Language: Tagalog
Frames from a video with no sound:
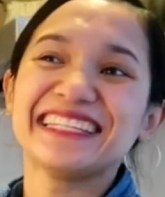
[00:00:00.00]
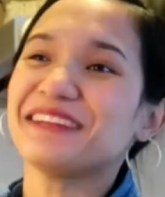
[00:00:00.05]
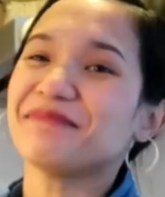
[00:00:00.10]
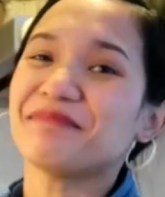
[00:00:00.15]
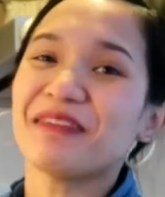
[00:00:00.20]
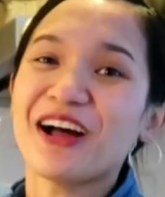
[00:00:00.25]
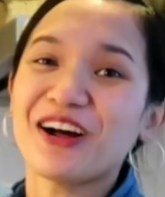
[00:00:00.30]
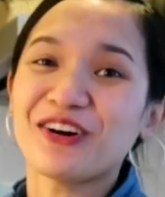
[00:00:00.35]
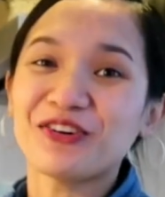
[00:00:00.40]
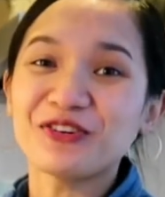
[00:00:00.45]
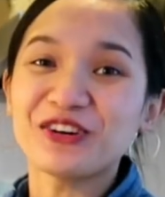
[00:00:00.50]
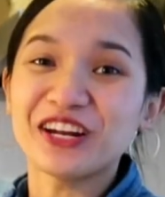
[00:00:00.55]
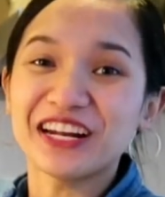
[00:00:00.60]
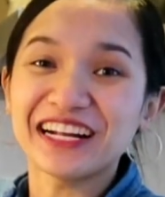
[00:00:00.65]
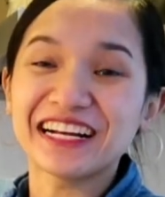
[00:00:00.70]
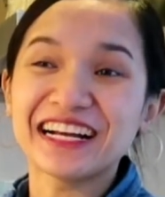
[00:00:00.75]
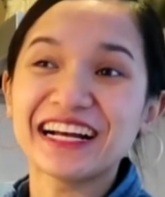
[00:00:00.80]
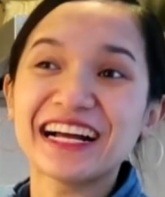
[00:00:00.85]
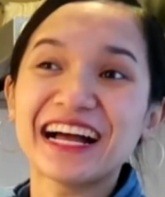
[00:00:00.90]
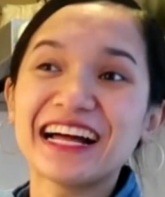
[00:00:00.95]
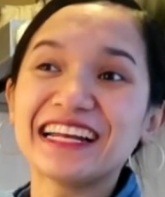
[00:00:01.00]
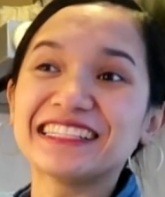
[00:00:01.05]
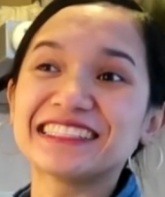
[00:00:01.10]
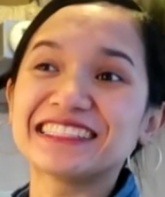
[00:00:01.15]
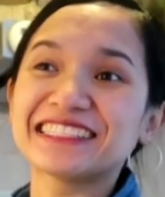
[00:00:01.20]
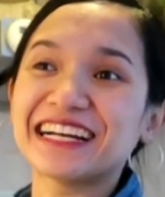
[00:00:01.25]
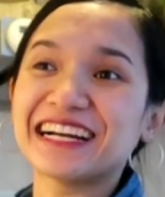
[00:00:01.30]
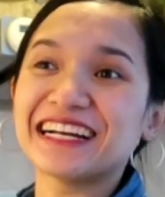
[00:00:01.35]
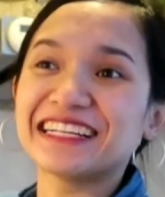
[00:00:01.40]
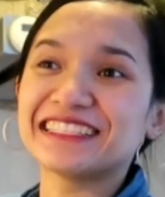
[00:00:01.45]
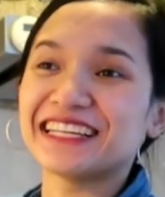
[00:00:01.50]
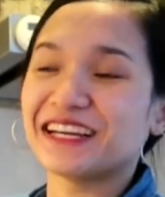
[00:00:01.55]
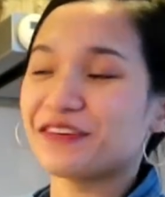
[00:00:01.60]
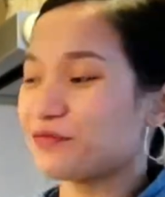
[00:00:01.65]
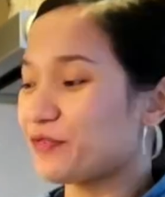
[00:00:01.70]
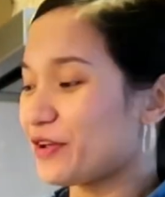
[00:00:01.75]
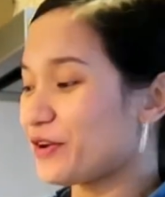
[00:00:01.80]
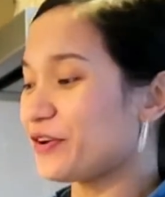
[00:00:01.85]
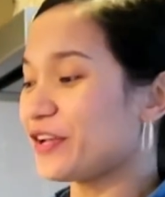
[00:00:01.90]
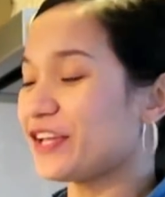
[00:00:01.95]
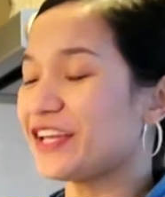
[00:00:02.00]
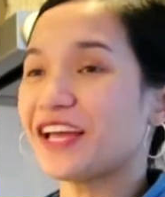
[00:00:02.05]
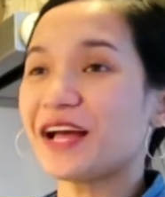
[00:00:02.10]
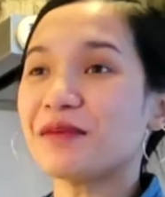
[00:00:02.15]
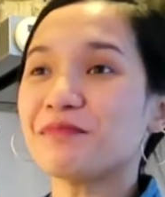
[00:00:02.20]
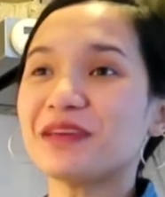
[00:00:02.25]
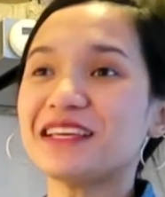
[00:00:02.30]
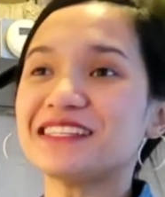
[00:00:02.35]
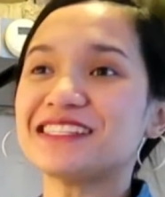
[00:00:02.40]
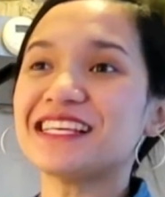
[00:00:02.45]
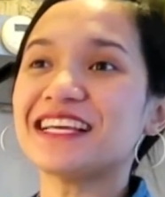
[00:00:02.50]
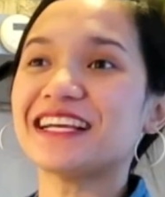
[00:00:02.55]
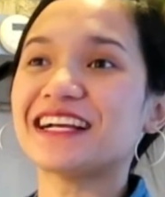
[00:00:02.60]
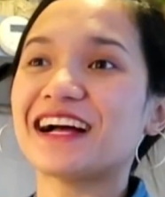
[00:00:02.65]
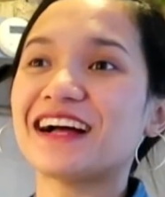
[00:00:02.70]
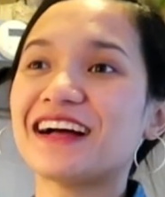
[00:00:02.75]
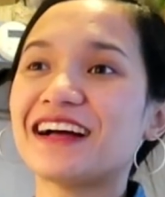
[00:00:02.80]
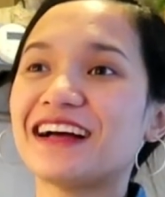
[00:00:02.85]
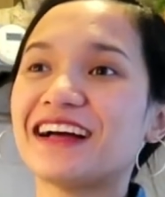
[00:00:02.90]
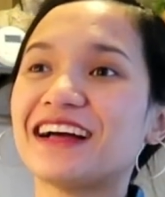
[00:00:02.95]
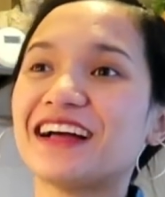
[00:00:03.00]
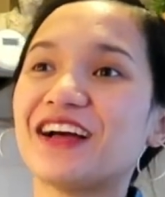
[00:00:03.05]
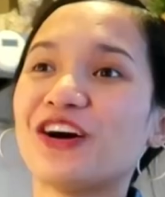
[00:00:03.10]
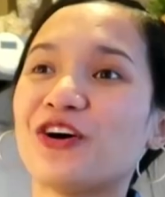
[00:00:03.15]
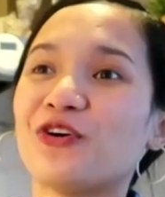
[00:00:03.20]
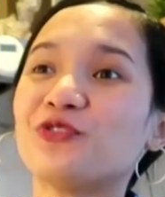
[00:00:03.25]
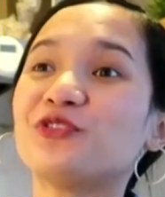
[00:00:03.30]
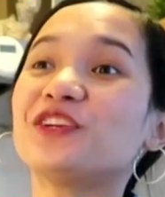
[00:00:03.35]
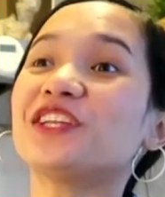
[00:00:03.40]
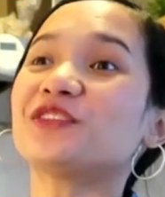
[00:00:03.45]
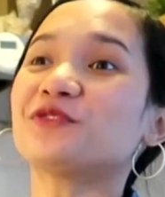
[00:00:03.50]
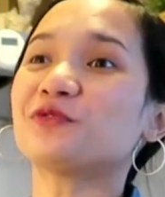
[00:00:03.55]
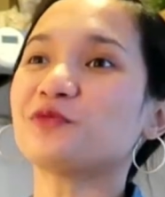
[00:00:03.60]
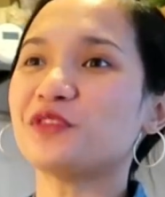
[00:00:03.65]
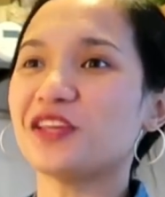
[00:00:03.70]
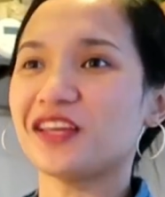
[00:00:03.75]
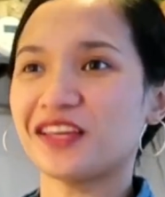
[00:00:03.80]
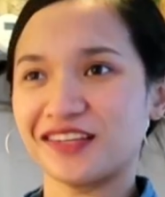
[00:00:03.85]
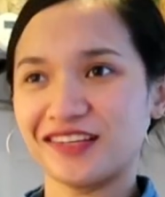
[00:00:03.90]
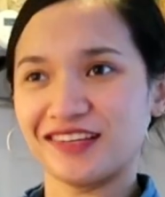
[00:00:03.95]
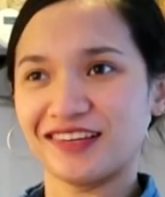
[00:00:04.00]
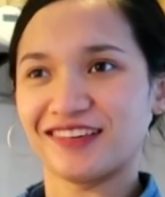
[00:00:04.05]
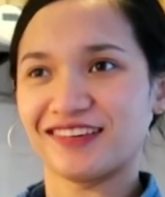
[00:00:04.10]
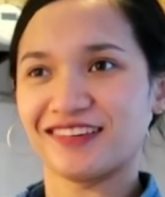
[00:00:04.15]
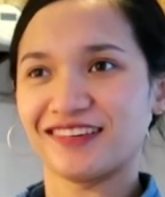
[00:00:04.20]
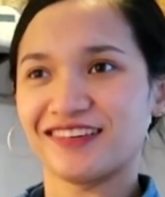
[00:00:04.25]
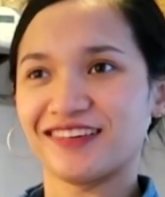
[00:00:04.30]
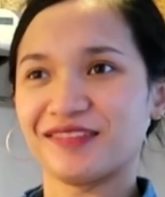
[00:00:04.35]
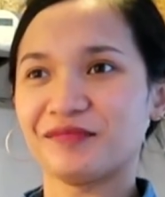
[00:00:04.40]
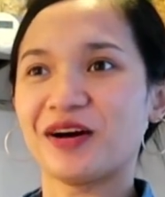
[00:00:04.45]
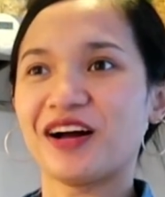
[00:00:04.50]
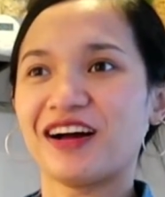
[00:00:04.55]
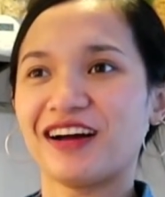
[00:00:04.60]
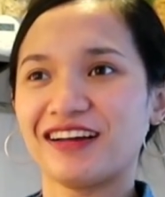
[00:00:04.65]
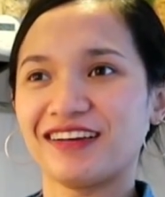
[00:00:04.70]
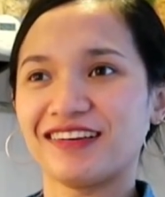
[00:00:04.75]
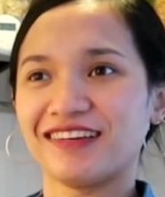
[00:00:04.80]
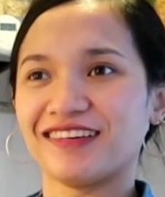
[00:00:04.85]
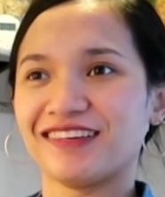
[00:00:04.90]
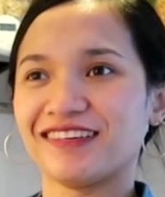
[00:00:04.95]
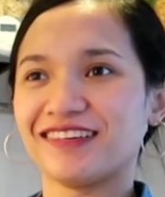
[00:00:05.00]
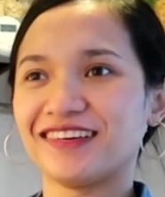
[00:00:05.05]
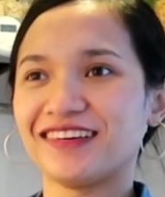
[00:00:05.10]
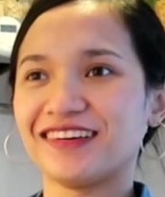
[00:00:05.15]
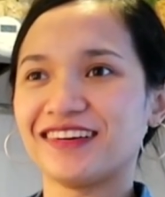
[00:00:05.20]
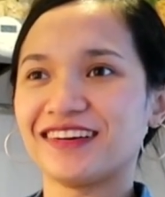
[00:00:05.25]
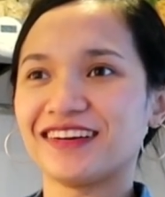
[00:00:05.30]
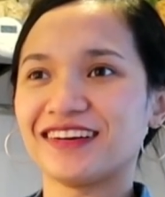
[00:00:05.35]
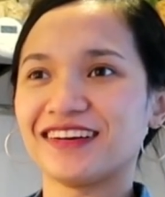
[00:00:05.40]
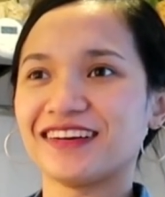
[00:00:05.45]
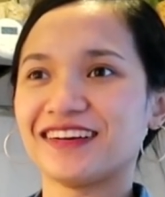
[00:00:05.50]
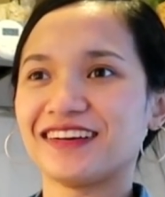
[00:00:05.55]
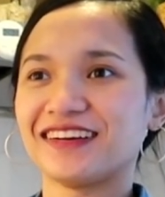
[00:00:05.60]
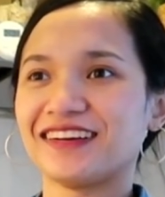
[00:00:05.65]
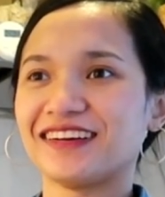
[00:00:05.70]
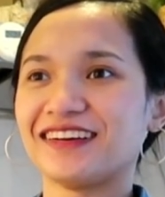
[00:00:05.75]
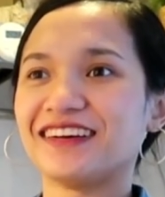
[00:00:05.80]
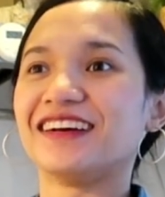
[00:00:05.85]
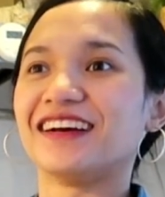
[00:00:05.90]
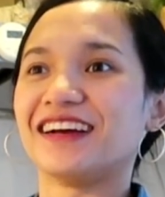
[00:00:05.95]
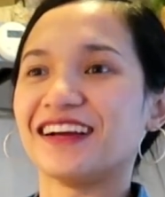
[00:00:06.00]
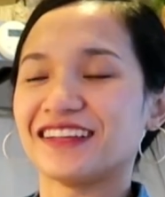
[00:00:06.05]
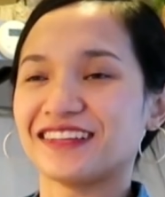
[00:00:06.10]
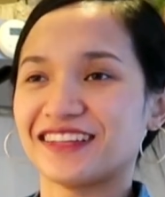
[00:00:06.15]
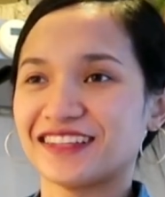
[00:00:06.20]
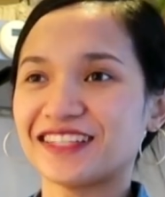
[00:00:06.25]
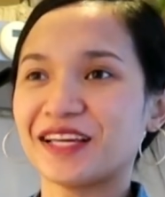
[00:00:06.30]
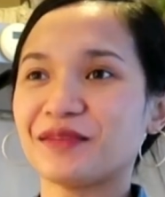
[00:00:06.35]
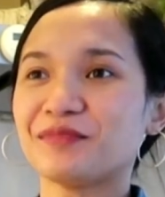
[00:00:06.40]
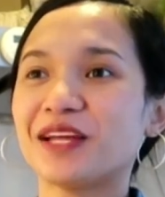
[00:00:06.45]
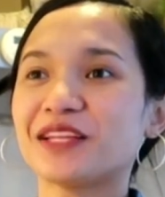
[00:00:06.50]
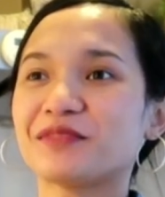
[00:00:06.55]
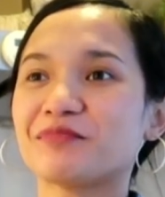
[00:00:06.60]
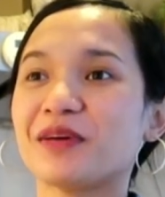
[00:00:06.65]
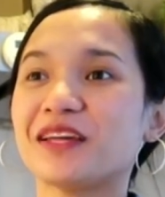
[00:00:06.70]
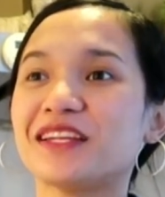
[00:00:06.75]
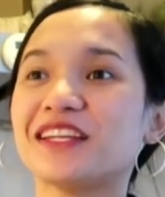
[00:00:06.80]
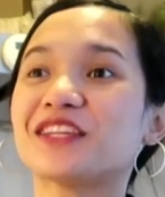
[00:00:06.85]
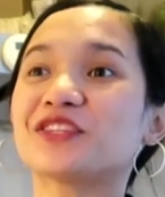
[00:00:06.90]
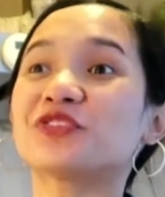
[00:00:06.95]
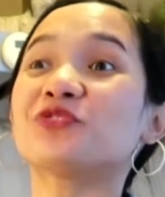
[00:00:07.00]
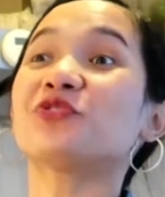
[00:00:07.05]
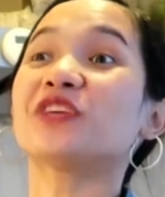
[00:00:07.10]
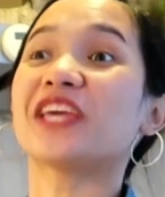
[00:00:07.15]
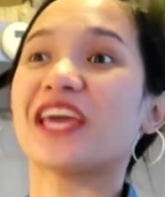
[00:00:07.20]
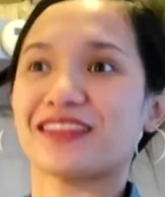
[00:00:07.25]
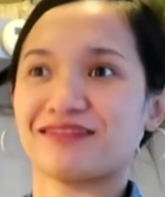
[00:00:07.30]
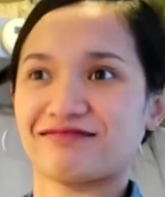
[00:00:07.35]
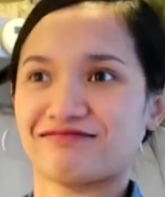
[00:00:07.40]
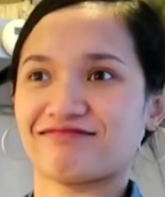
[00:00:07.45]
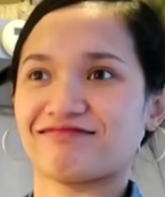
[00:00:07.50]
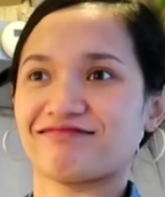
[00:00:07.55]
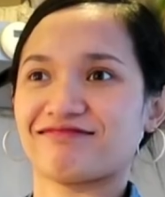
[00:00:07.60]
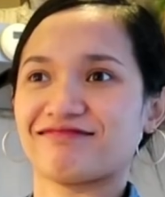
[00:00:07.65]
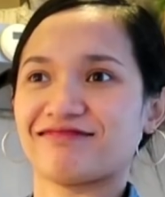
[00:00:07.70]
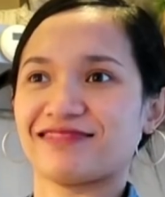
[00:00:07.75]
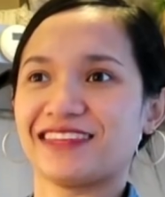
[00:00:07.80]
Hindi pa ako na nagagalit sa kanya. Very amazing, ha? Only today, Mahal. Only today. That I'm not mad at you yet.